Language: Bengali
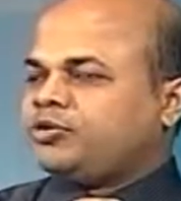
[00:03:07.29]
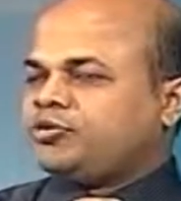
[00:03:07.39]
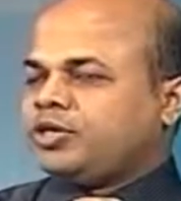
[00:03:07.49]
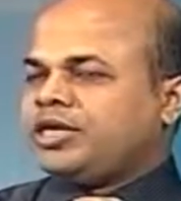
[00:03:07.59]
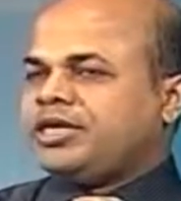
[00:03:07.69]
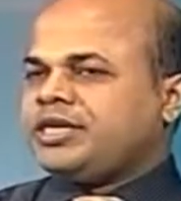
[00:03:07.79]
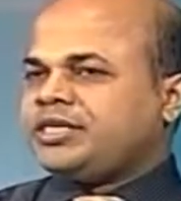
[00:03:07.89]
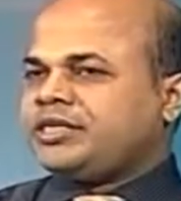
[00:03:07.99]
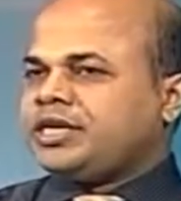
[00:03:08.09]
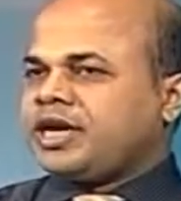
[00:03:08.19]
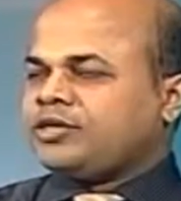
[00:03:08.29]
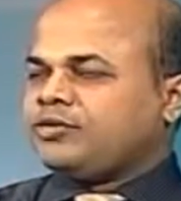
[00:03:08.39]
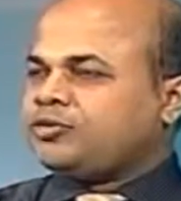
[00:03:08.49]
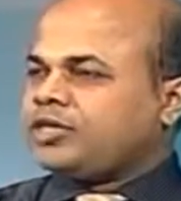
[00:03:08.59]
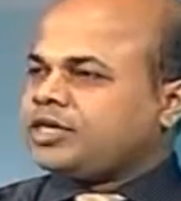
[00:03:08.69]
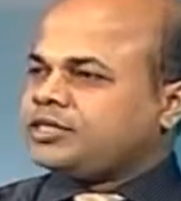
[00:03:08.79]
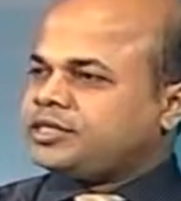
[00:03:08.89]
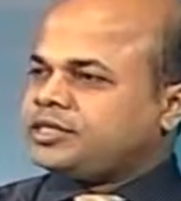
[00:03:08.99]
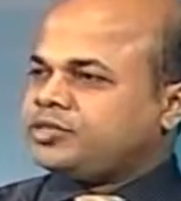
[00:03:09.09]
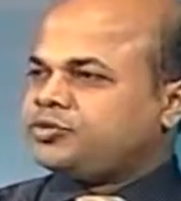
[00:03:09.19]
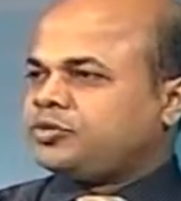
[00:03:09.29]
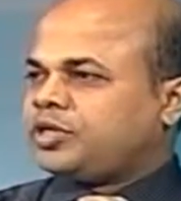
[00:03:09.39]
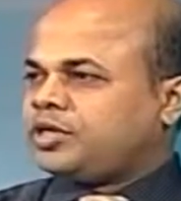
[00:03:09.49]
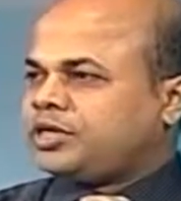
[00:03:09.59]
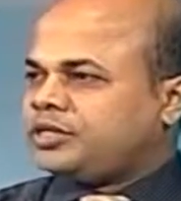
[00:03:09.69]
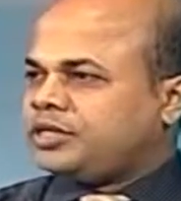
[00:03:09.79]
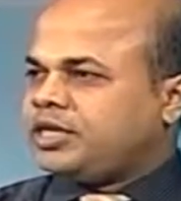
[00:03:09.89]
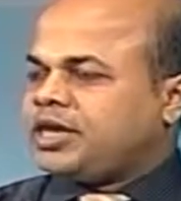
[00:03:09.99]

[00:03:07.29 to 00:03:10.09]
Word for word: তো এই ক্ষেত্রে হাঁটুর এই আর্থ্রাইটিস রোগের ক্ষেত্রে